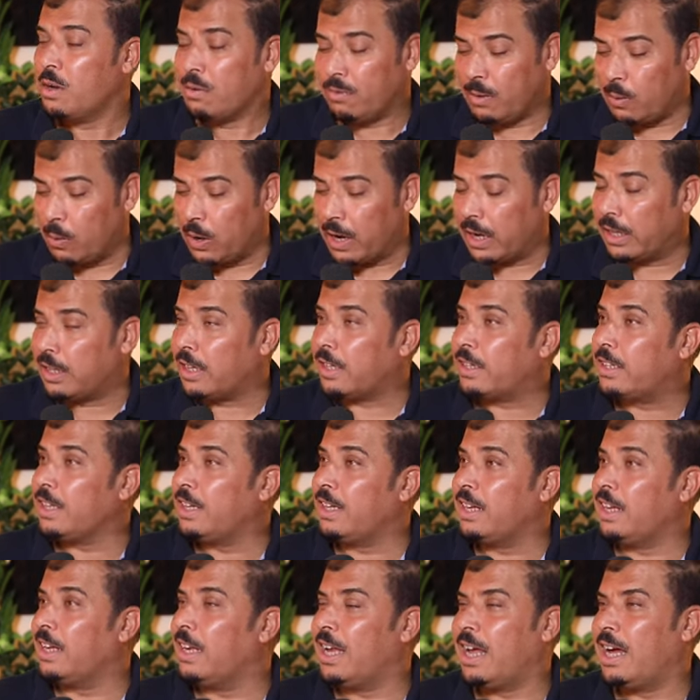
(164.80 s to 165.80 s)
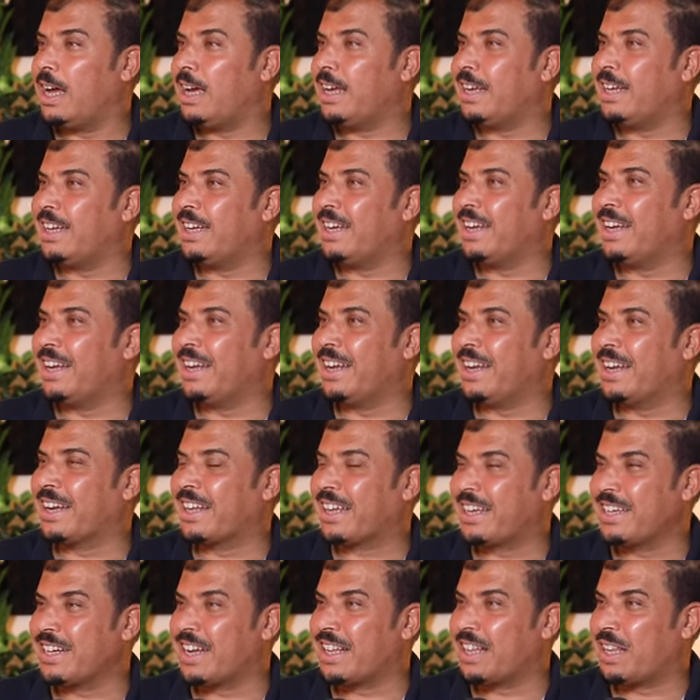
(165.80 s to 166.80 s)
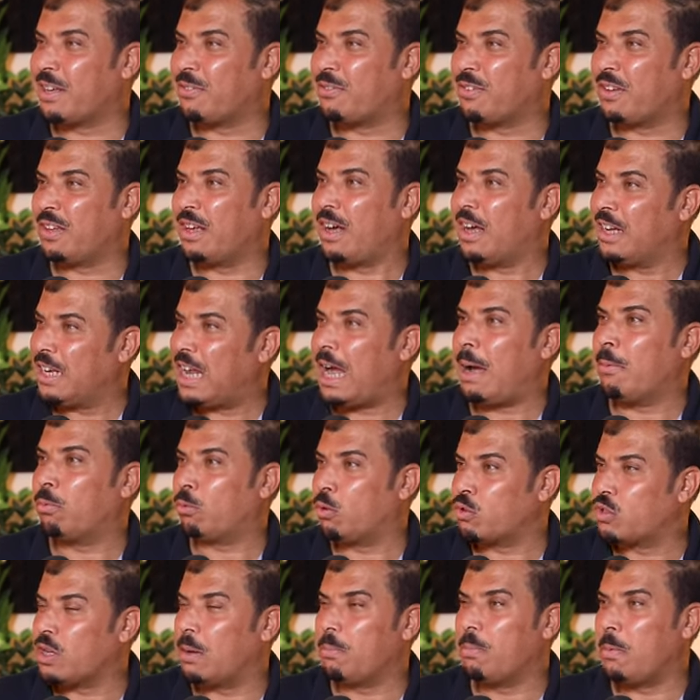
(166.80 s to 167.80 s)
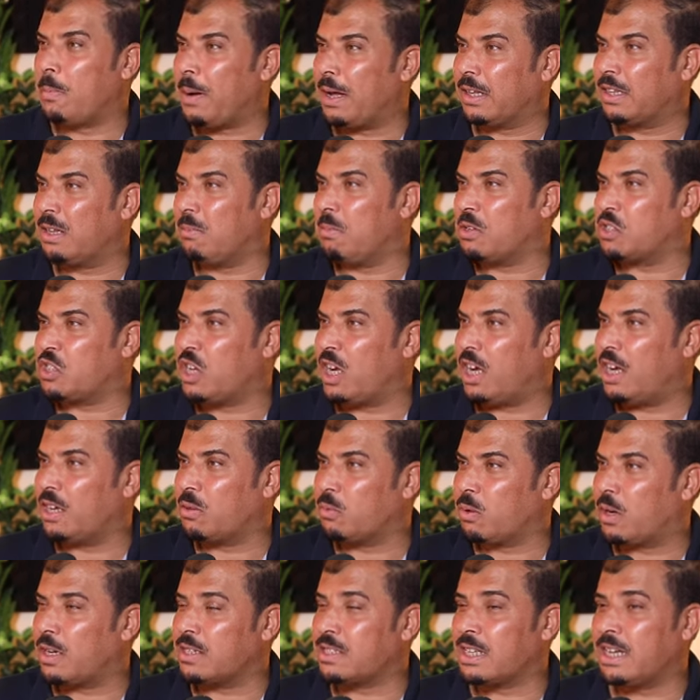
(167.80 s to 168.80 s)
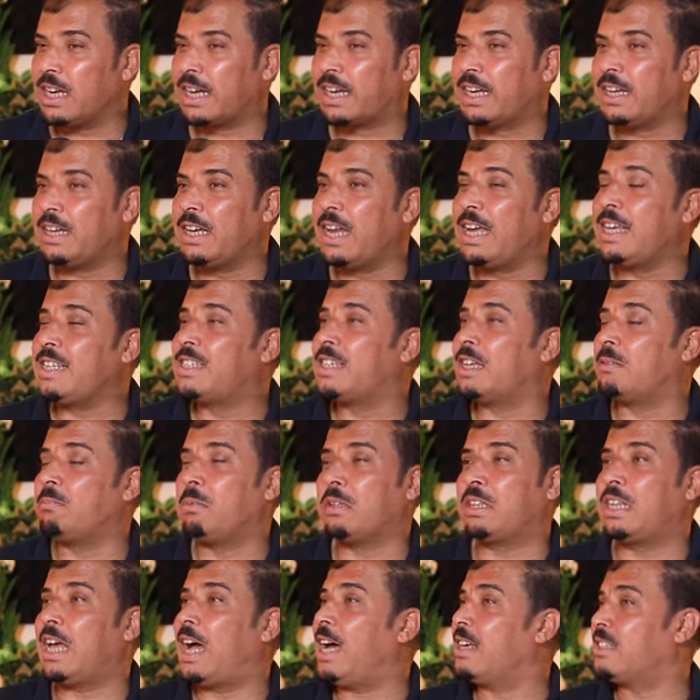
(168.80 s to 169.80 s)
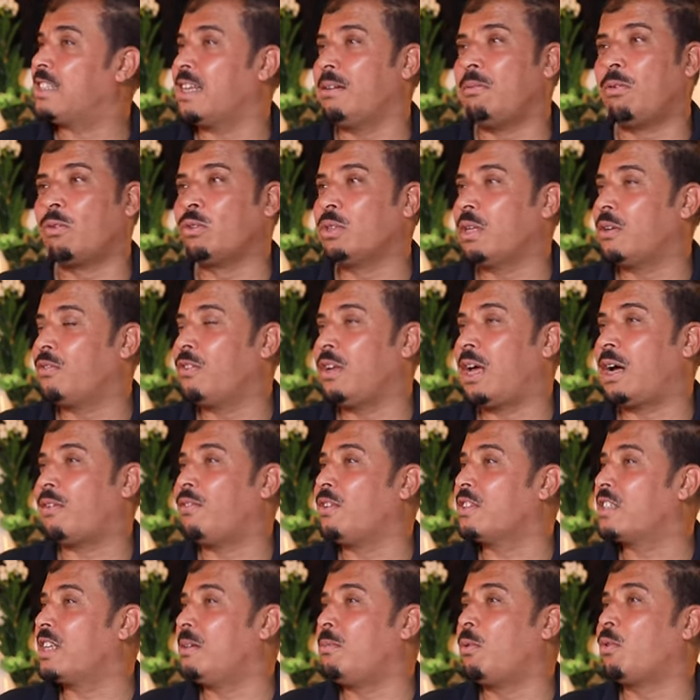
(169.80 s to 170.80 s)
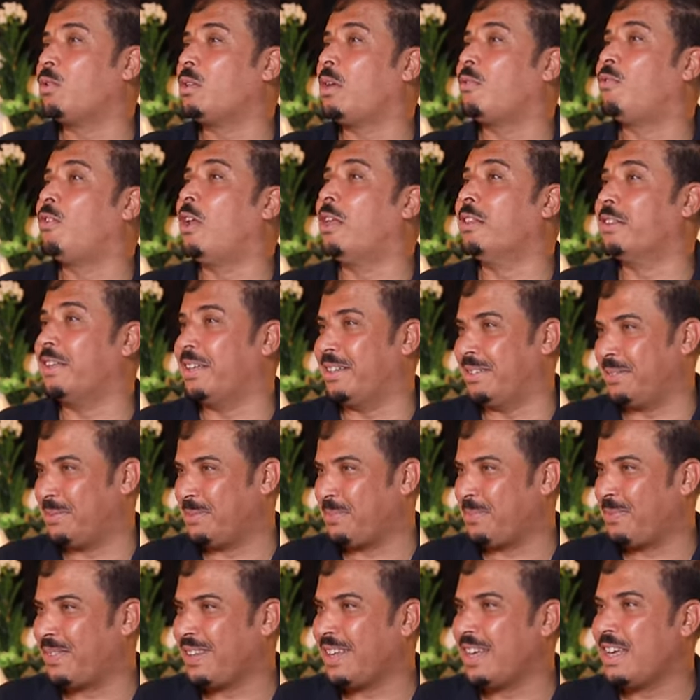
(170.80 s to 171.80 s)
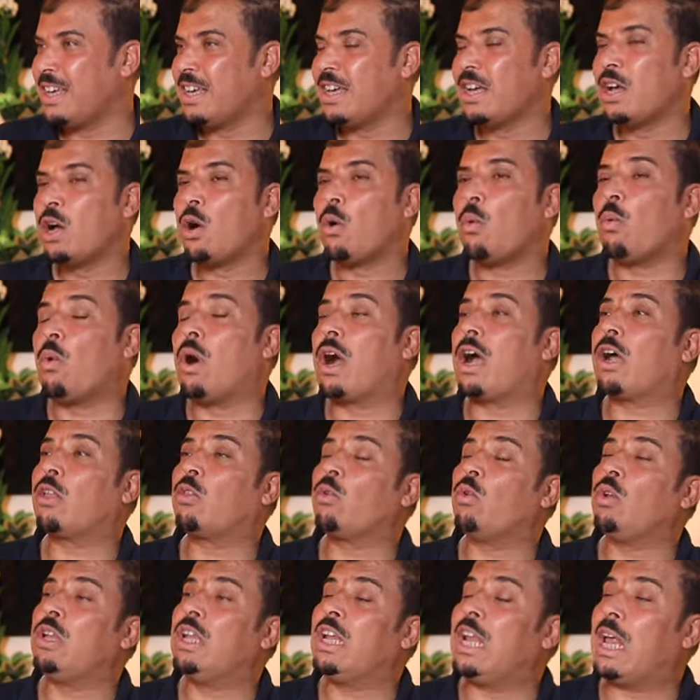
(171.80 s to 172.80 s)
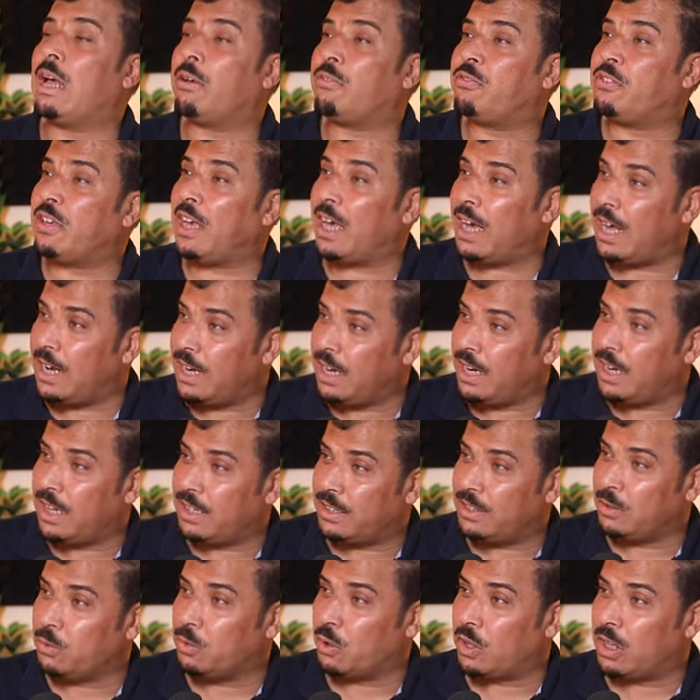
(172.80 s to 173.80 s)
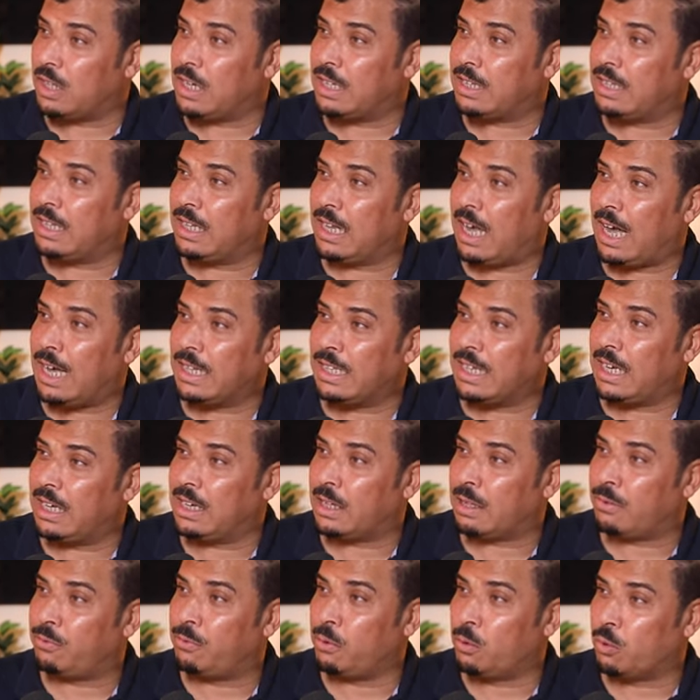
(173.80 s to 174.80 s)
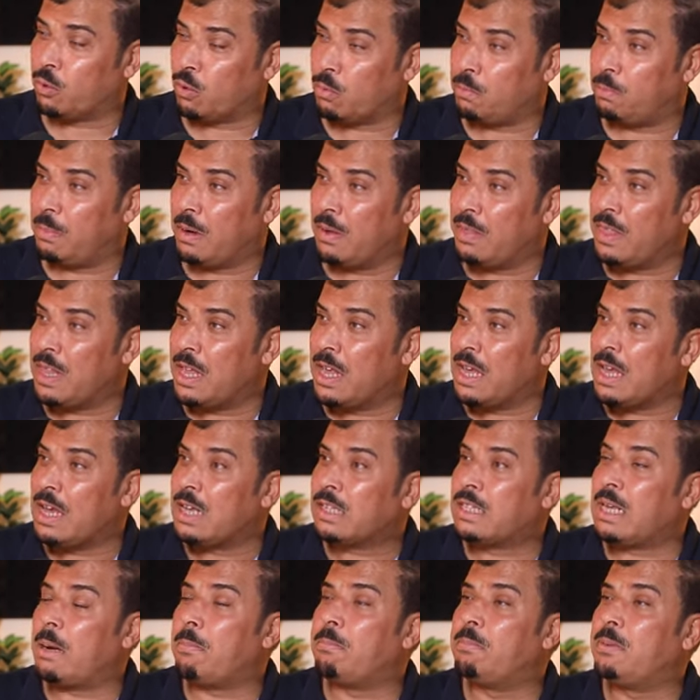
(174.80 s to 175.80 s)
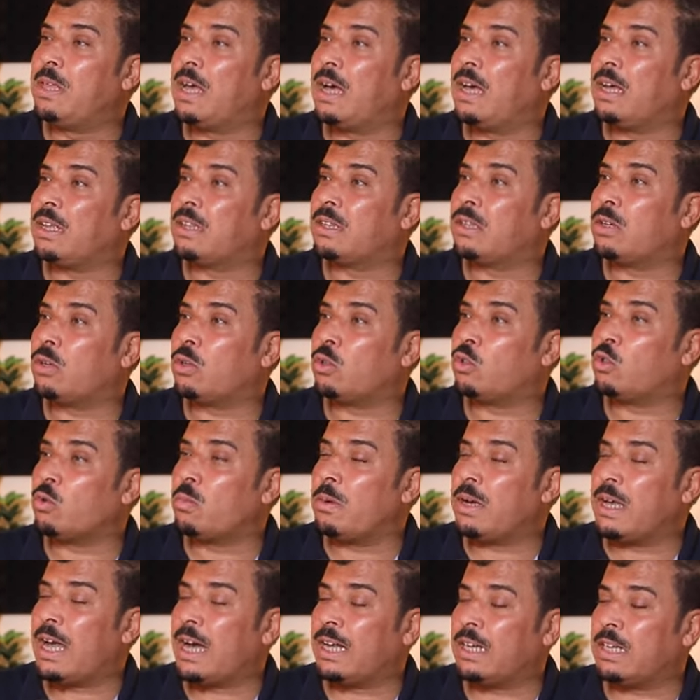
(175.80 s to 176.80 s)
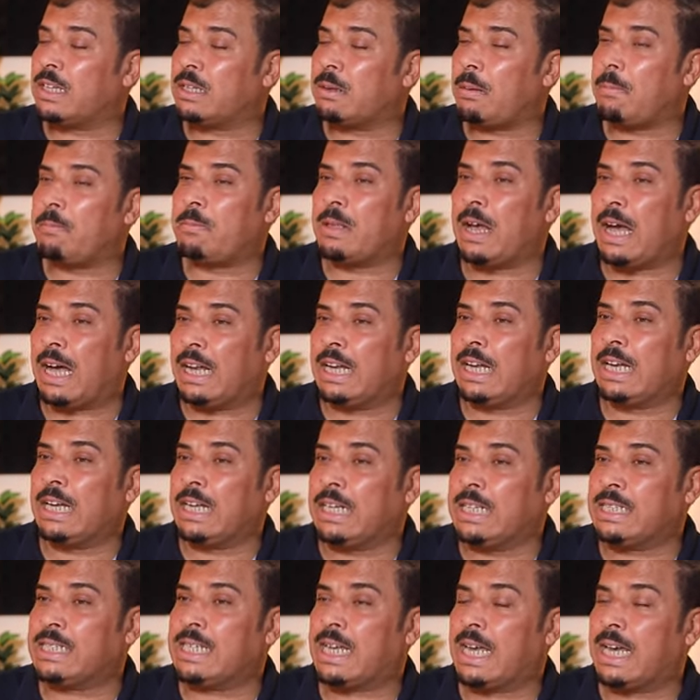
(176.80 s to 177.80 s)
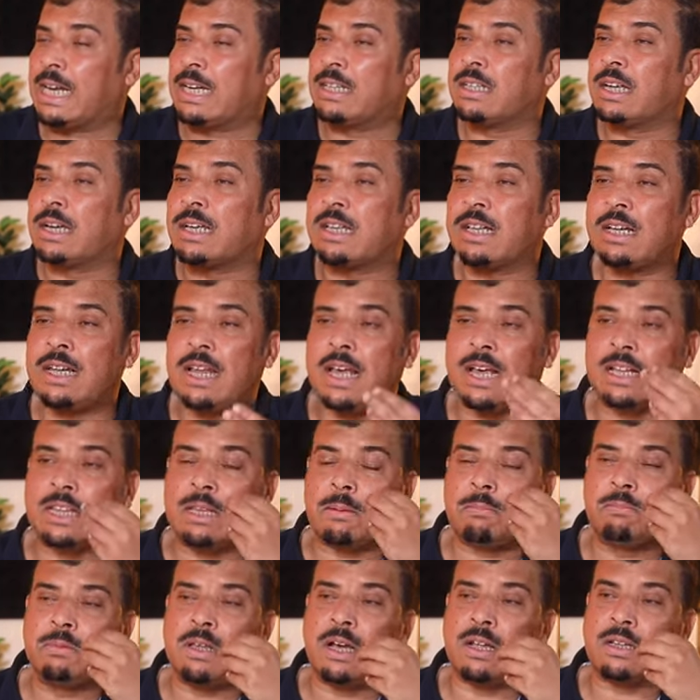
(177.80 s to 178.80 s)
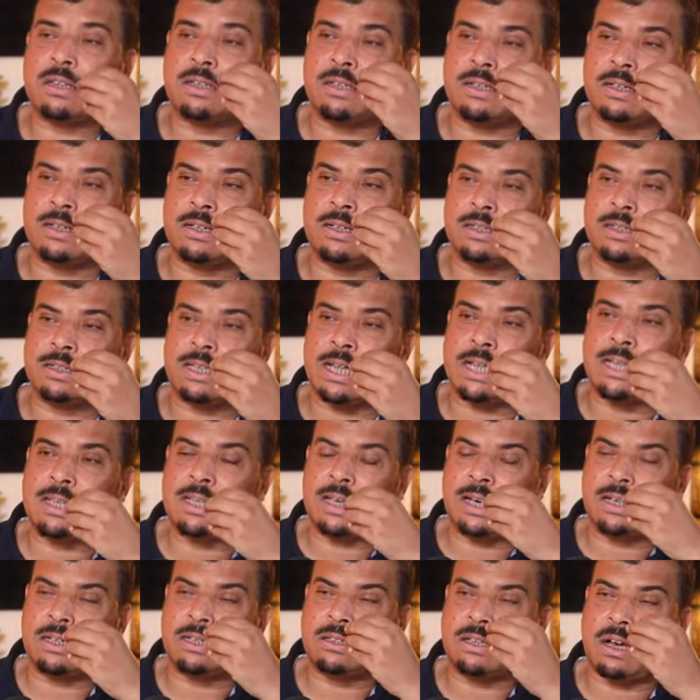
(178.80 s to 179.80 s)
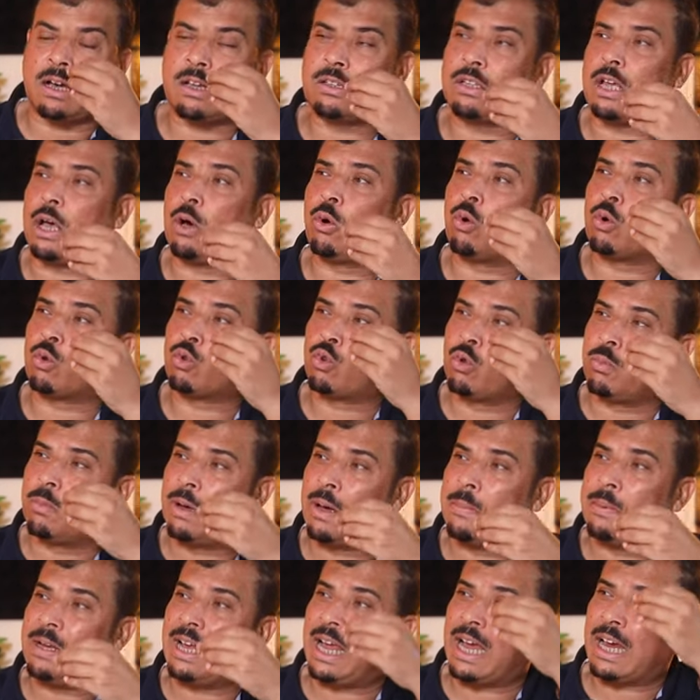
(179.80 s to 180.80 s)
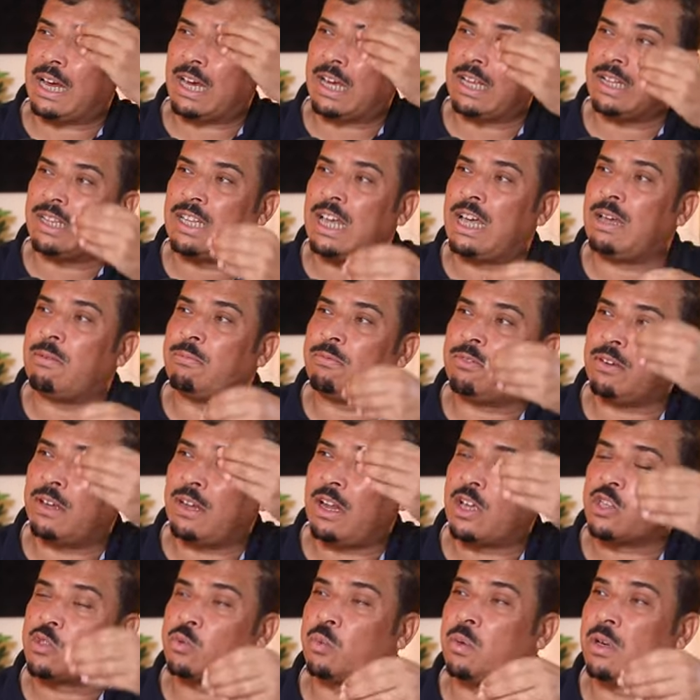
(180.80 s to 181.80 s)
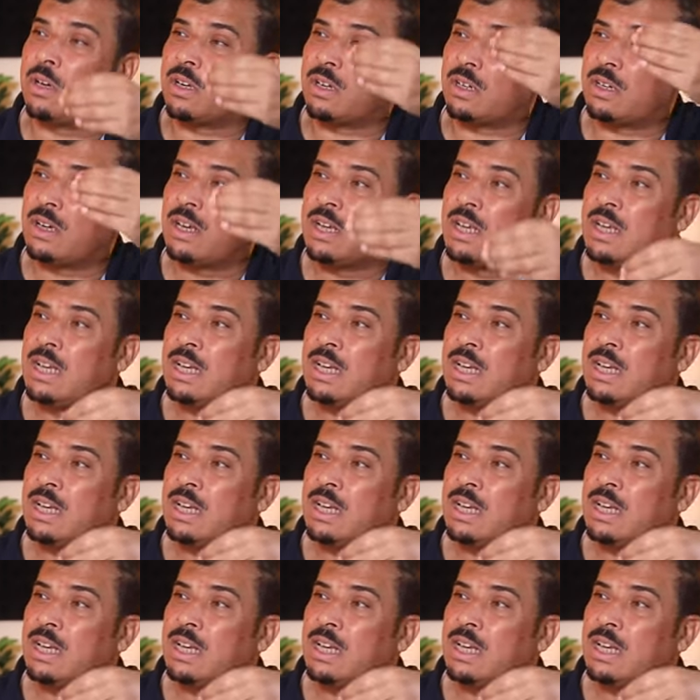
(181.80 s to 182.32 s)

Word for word: فوجدت ان لا ان القرده في اه نعم تصاب ببعض المشاعر وكذا لكن ليست بالتعاسه الموجودة في الاقفاص الموجودة في لندن. آه. وجدوا ان الافيال التي نقلت للحدائق في اوروبا تبدا يعني تبدا عليها الانزعاج لدرجه انها تبدا يعني تقطع خرطومها بالحك الدائم في اسوار